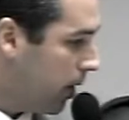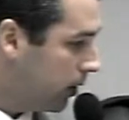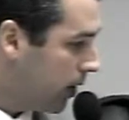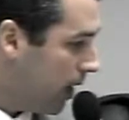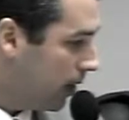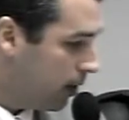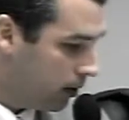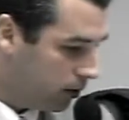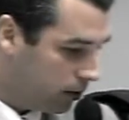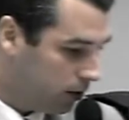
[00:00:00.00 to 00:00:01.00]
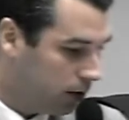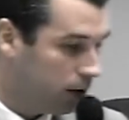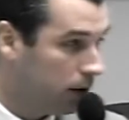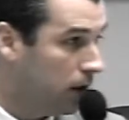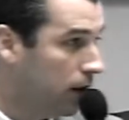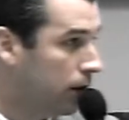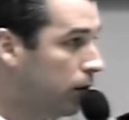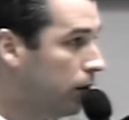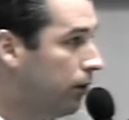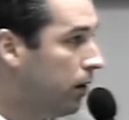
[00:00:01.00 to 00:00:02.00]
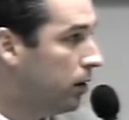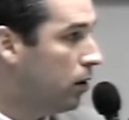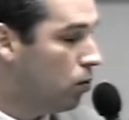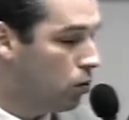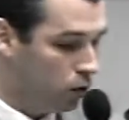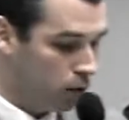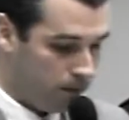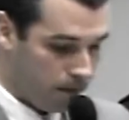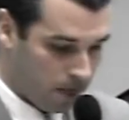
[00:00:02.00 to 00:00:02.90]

de mais nada, antes de, antes de fazer uso